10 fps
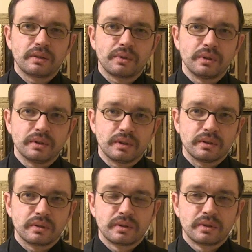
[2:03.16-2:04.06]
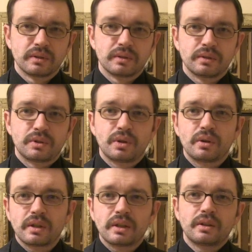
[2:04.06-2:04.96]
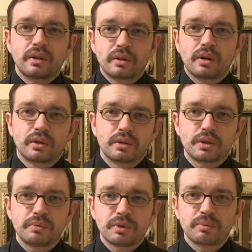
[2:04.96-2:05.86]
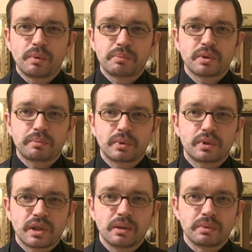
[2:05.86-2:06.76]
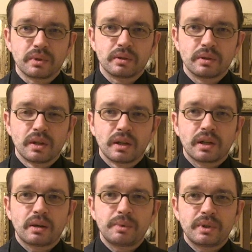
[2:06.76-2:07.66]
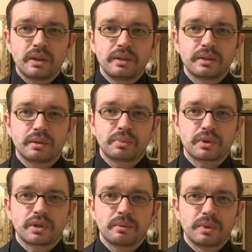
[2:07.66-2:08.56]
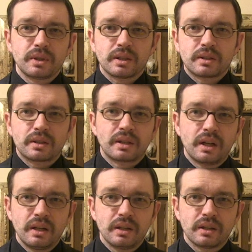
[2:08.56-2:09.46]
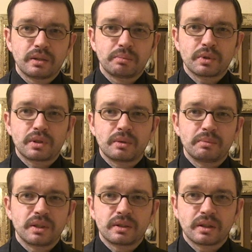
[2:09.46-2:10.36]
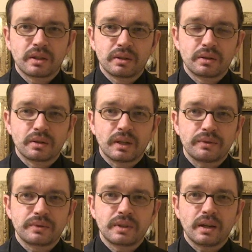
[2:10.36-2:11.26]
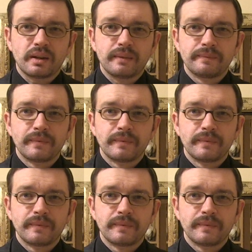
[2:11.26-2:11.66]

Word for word: na wojnę. Ciągle ktoś jest mu potrzebny. Kapitalistom potrzebny jest klient, potrzebny jest kredytodawca.